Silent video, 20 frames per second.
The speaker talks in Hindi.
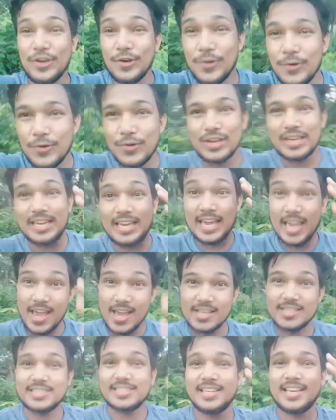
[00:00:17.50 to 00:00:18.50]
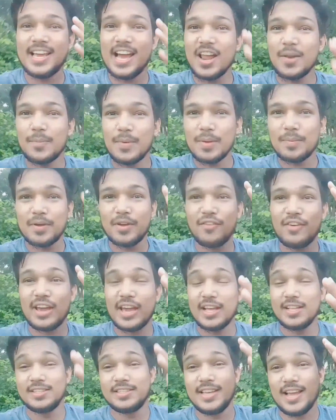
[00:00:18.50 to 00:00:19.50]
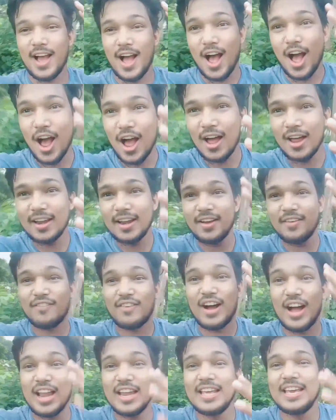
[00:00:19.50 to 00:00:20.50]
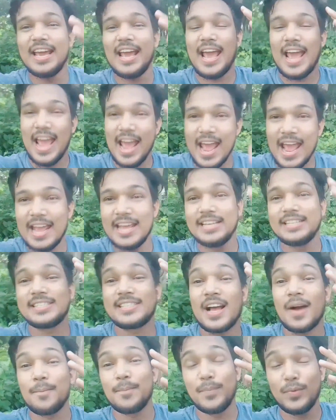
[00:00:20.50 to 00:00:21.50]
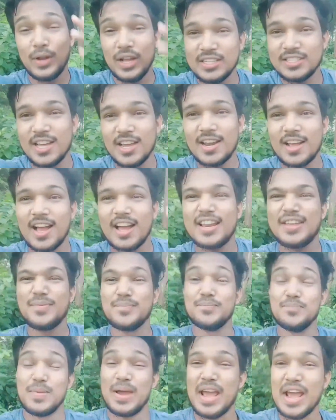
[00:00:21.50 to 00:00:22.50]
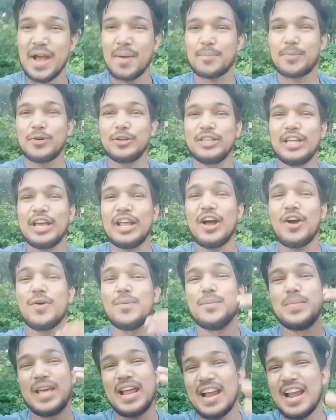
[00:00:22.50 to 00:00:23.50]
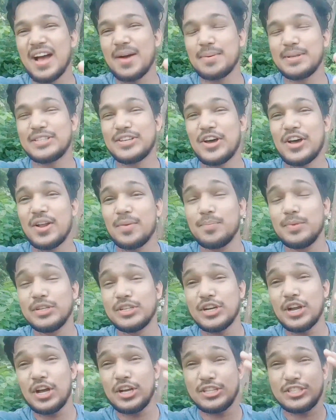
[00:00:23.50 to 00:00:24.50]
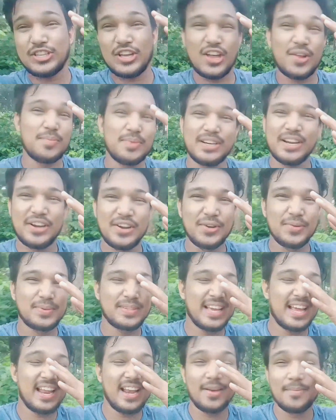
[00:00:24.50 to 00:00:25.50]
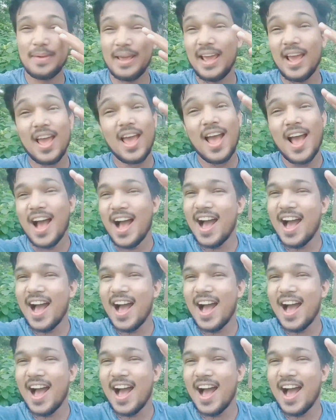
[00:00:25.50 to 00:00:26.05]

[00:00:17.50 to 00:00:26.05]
क्योंकि सीआरपीएफ की वैकेंसी आने वाली है इसका पूरा जानकारी मैं आपको दे रहा हूँ मेरा नाम है सौरभ मिश्रा और सौरभ मिश्रा यूट्यूब चैनल में